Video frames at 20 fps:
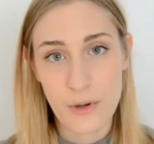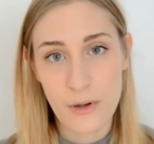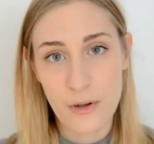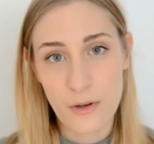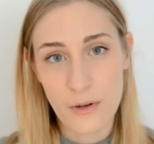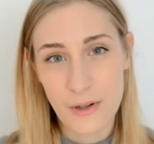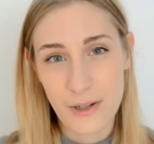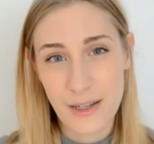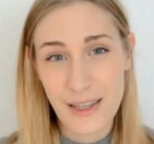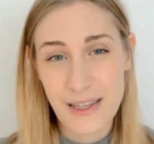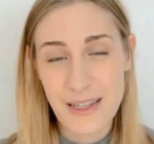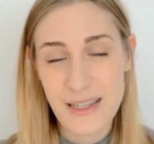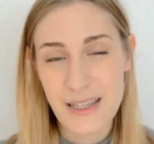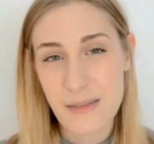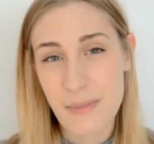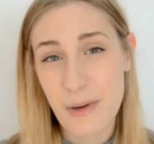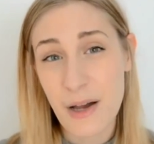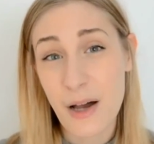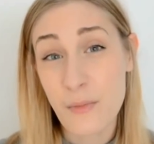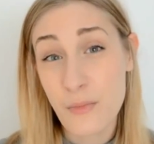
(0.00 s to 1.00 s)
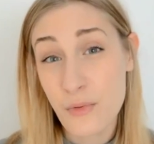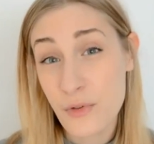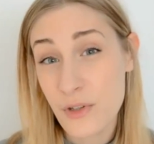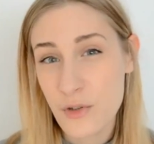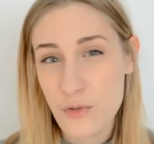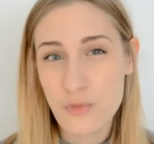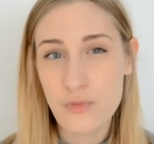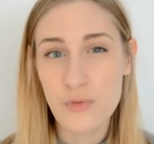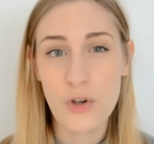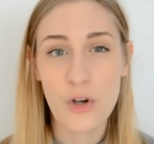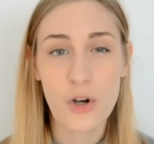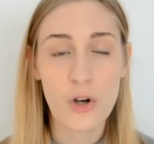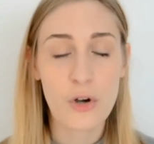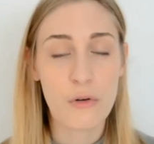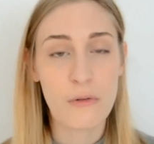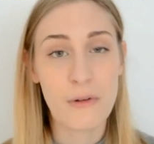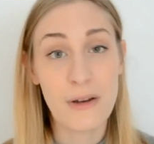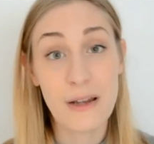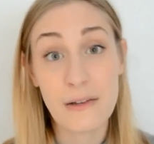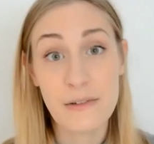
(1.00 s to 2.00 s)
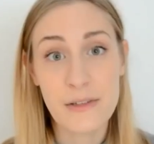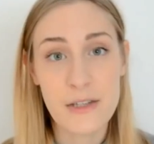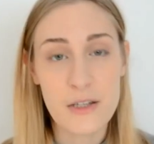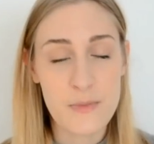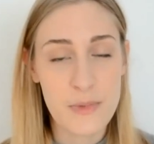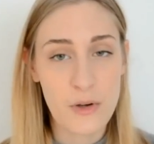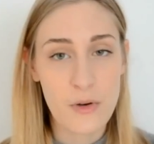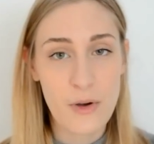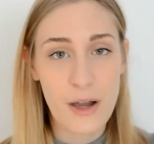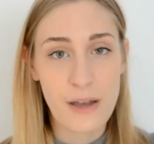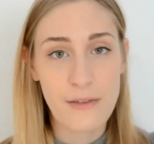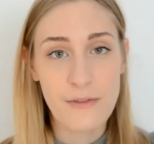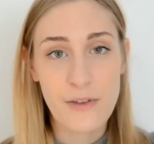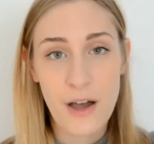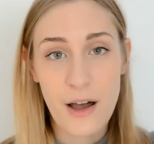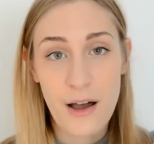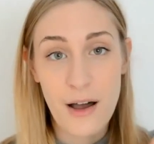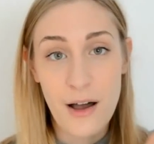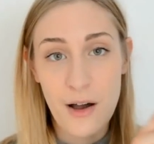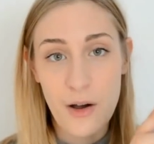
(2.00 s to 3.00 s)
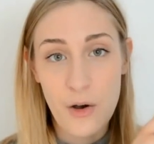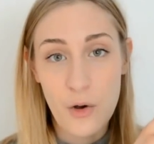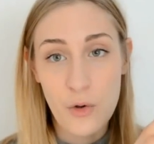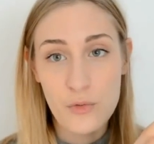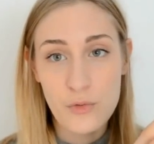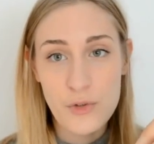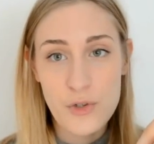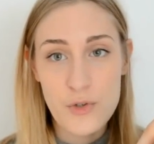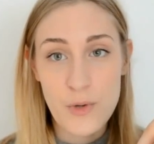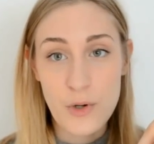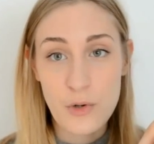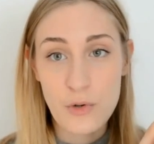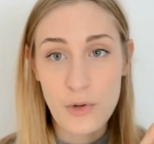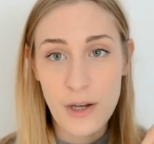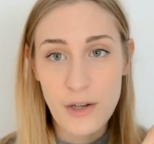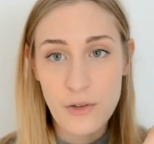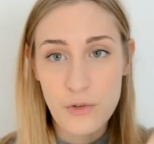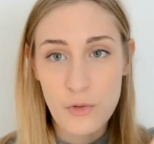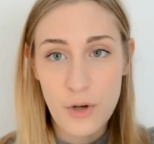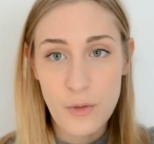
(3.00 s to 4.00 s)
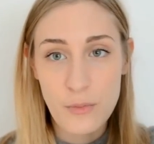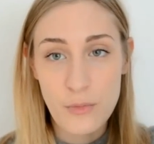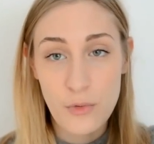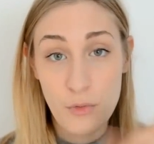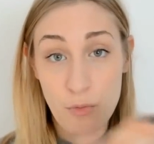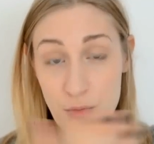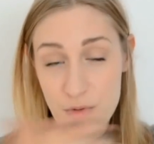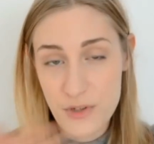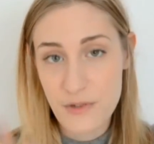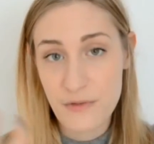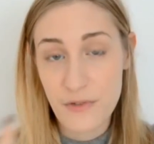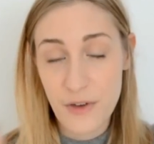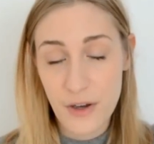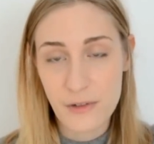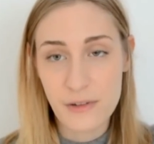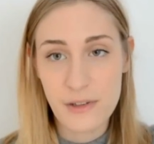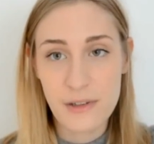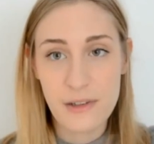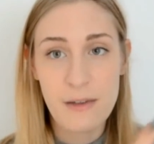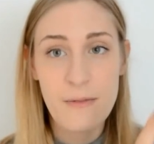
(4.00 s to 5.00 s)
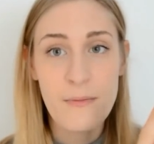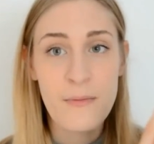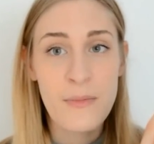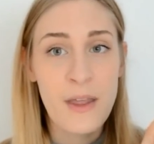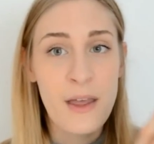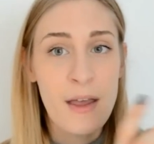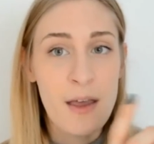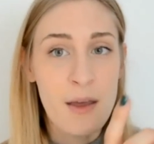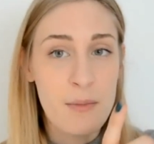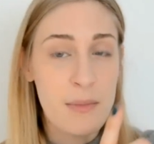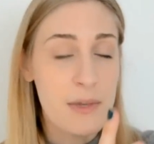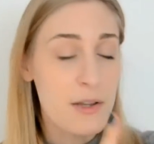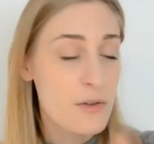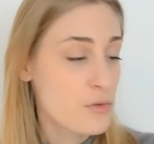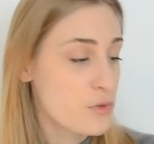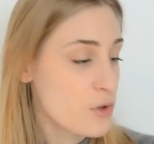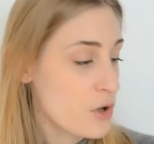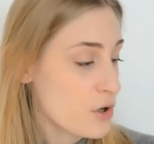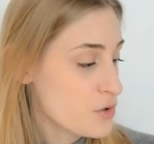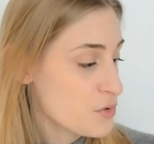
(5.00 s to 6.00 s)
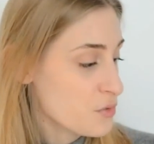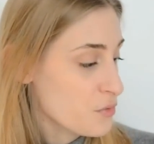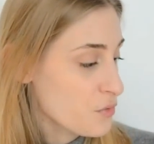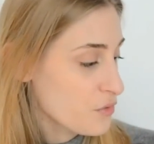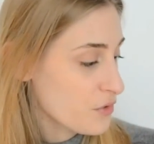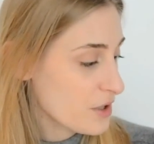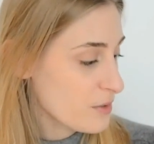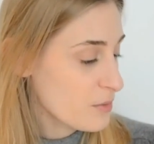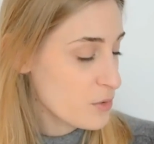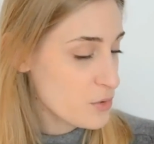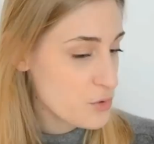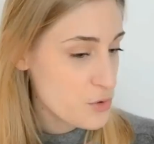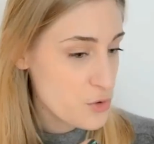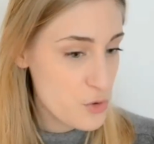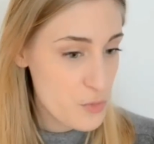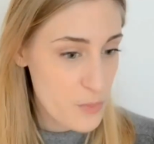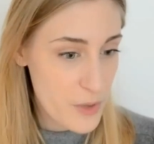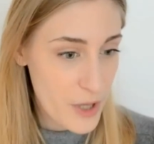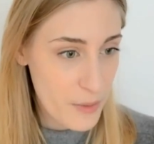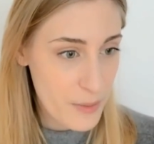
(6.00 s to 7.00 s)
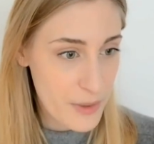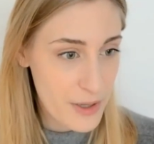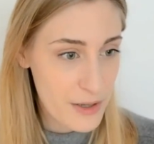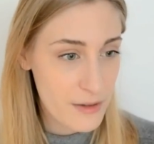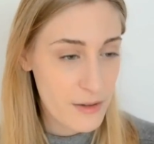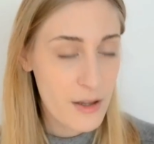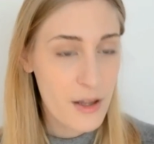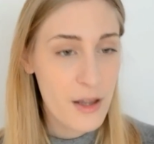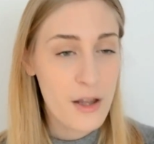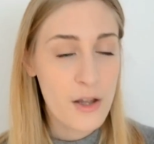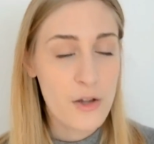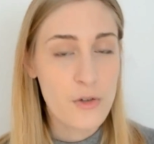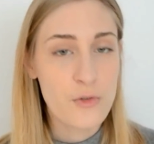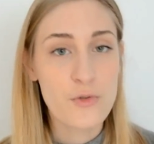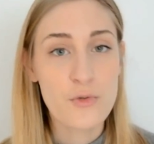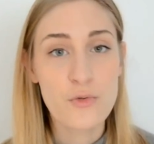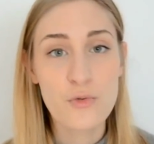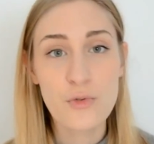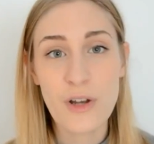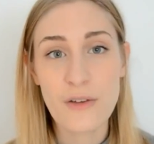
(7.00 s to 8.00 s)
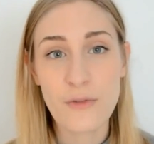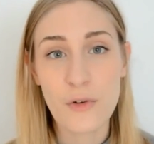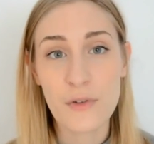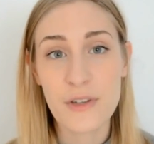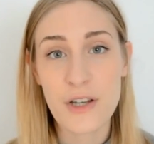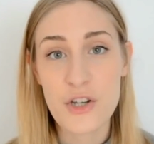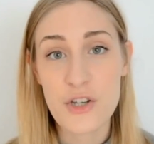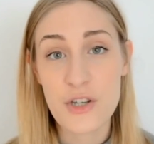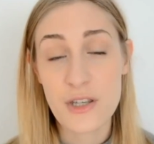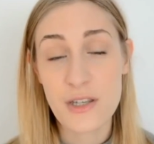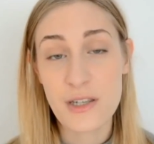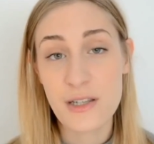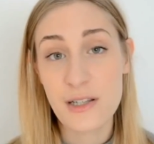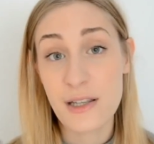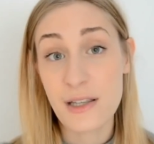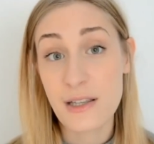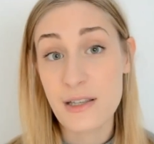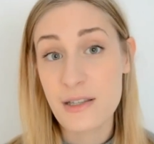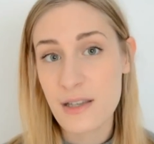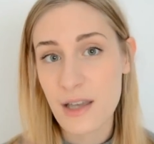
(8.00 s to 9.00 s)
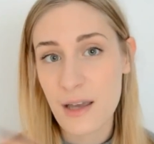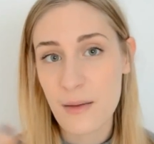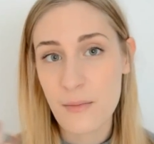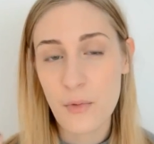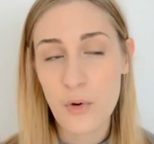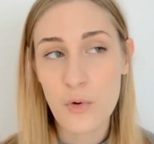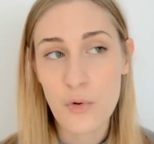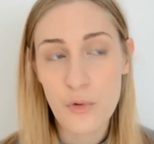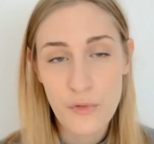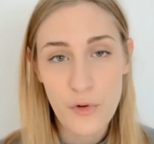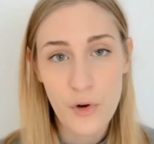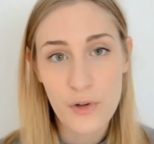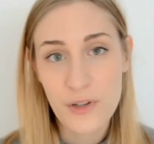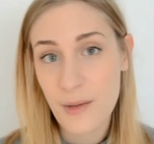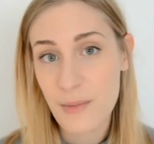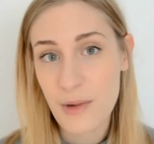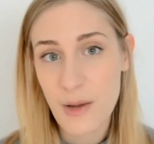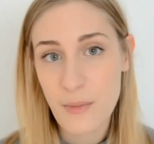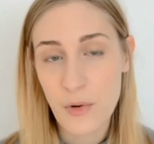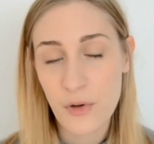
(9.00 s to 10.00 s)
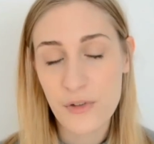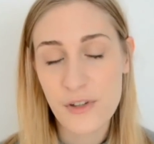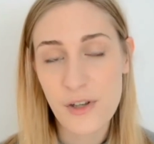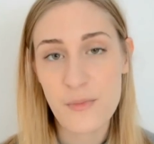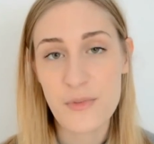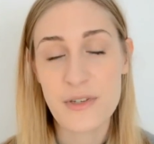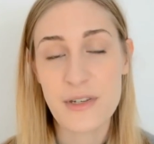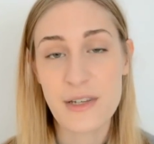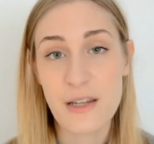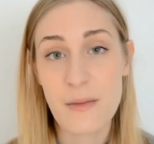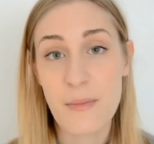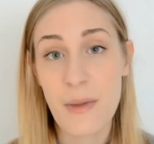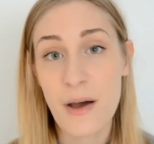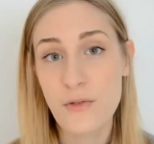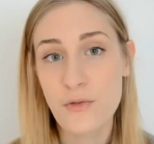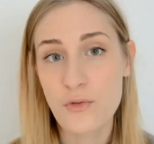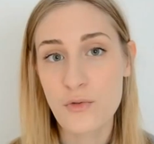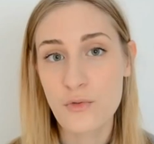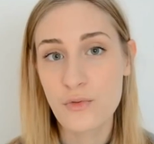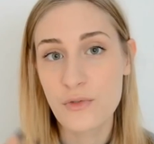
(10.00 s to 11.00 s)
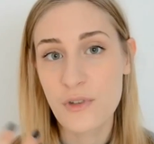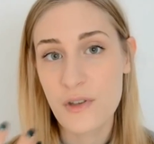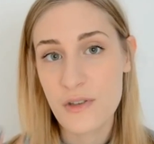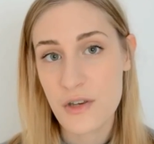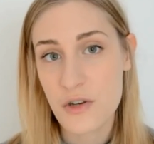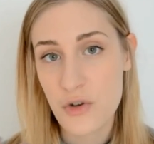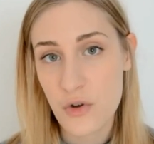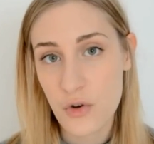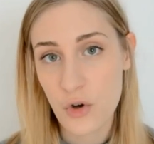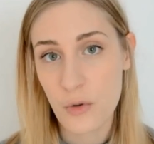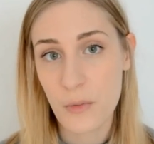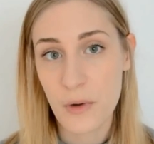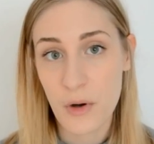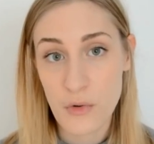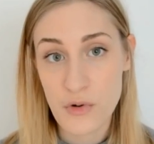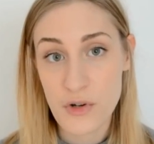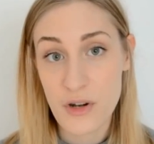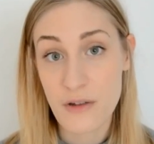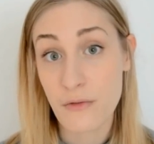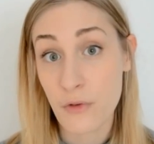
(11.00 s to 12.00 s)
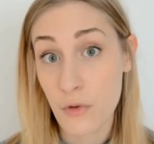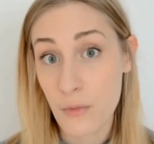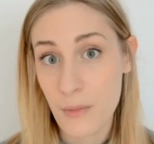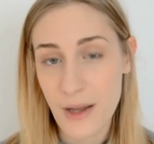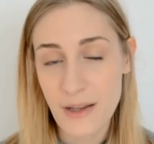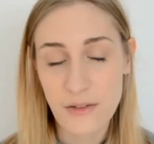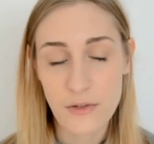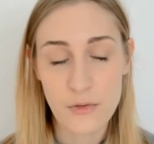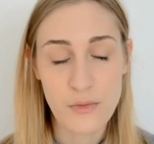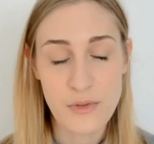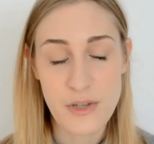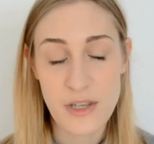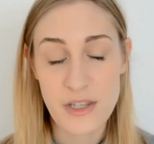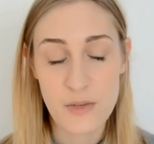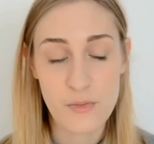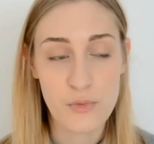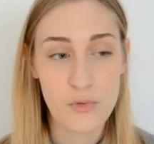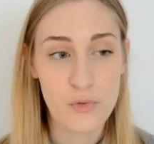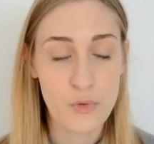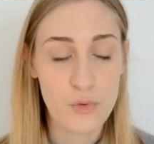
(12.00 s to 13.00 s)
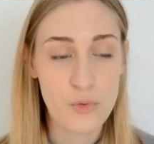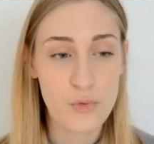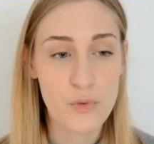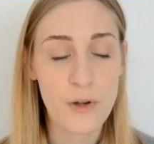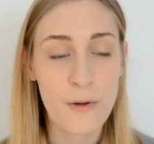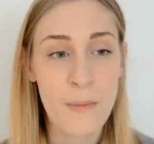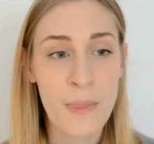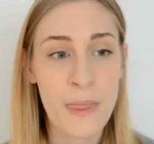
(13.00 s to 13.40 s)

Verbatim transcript: euh, rééquilibrer un peu les couleurs, voilà, en espérant arriver à un rendu qui soit correct quoi, pour que vous puissiez faire une idée. Mais les couleurs sont vraiment super belles. Hein. Du coup, l'avantage, c'est qu'il est extrêmement confortable à porter, puisqu'il n'est pas du coup desséchant comme un rouge à lèvres mat, donc ça c'est plutôt cool.